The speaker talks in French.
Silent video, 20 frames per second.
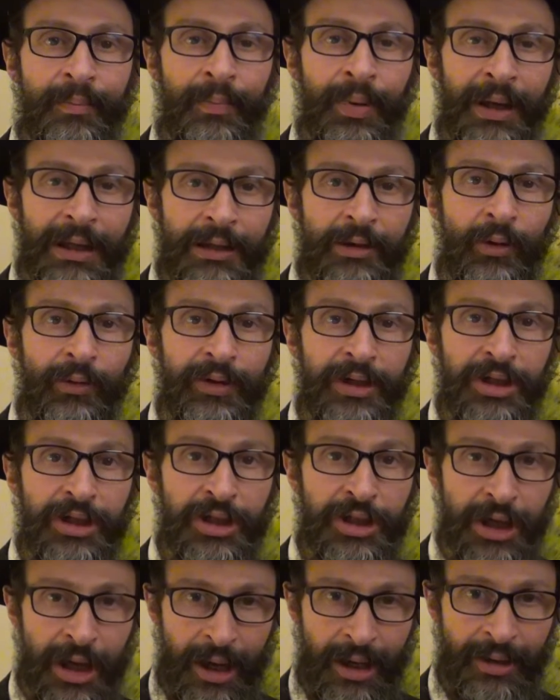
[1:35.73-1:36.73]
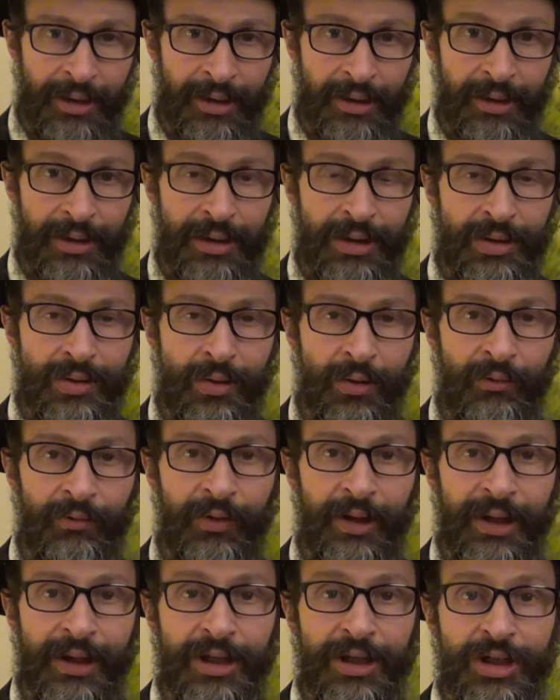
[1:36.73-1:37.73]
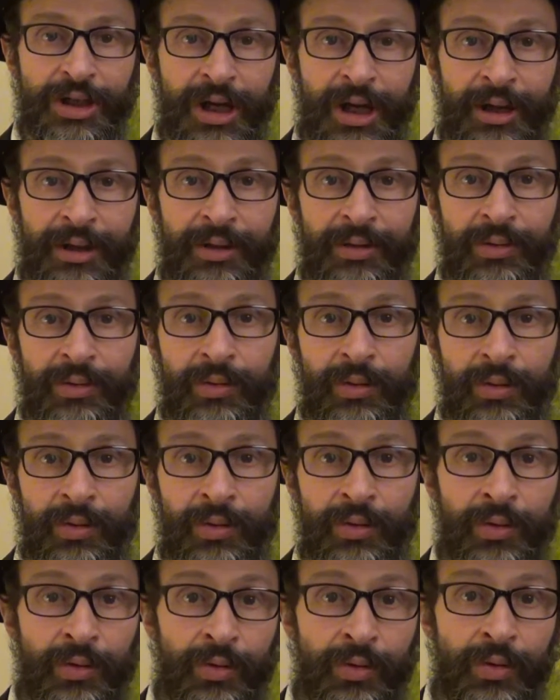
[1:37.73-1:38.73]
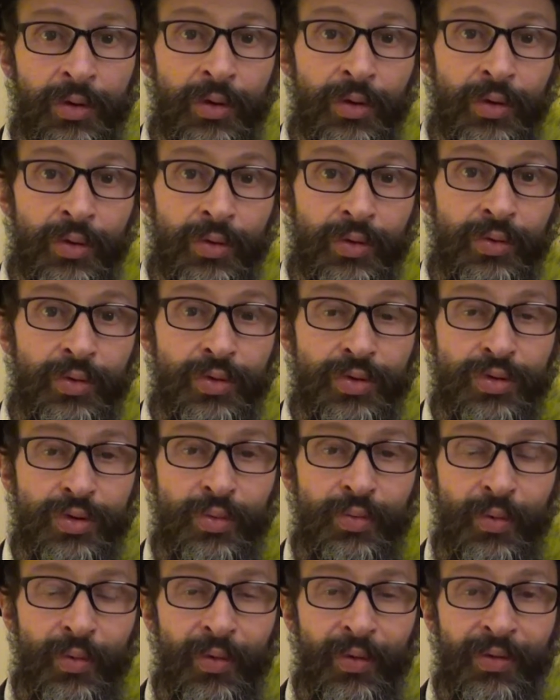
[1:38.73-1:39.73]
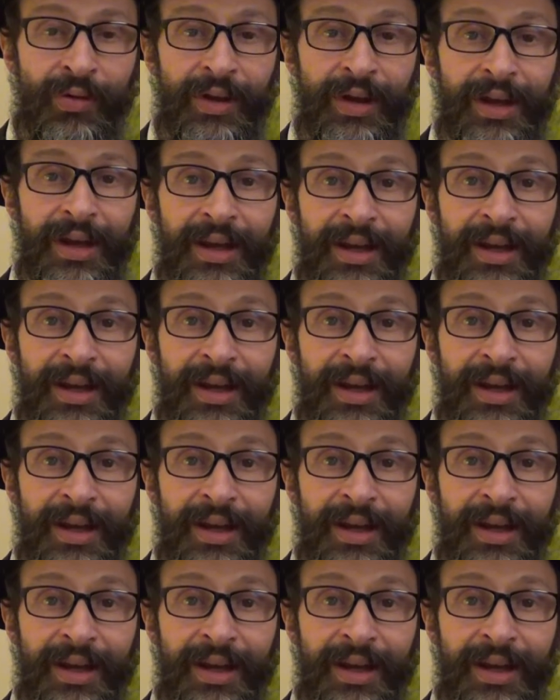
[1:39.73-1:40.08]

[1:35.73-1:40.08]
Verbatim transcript: pris dans des chaînes qui sont en fait les chaînes de, de ce monde.